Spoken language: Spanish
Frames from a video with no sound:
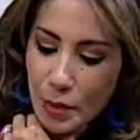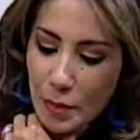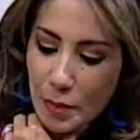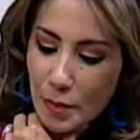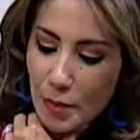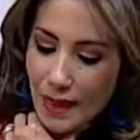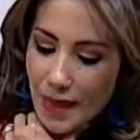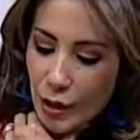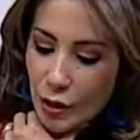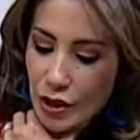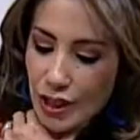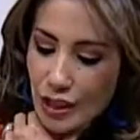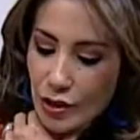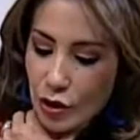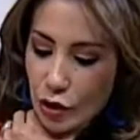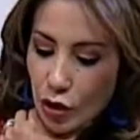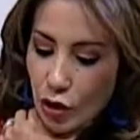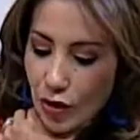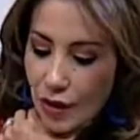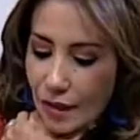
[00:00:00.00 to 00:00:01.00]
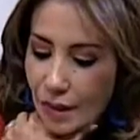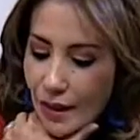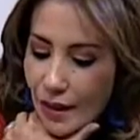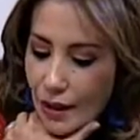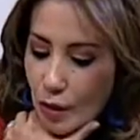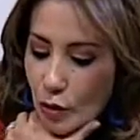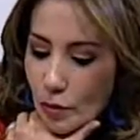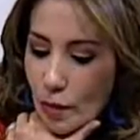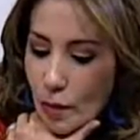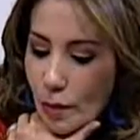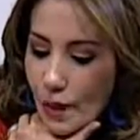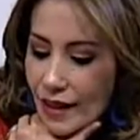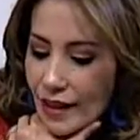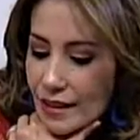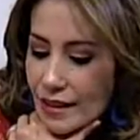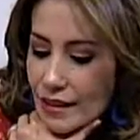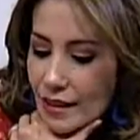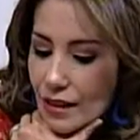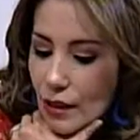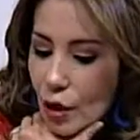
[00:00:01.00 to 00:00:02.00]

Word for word: primero ya solo de verlo me parece